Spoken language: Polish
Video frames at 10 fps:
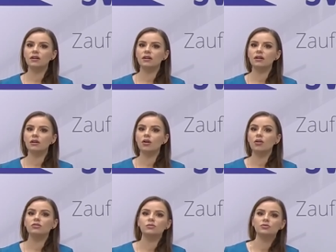dla
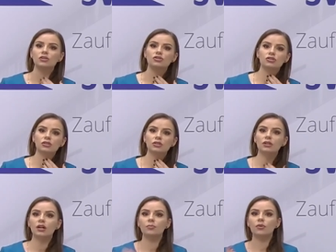kogoś, na przykład
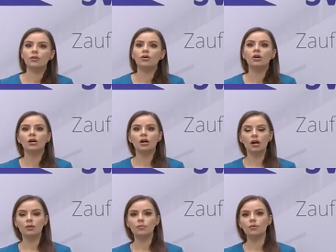szyi albo,
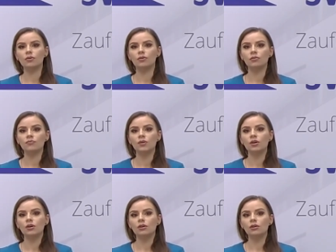albo
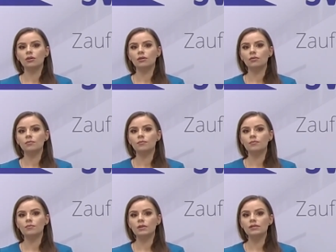
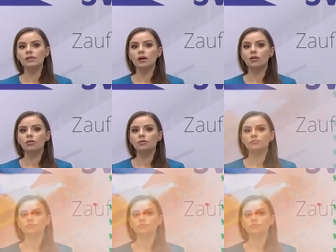zakoli.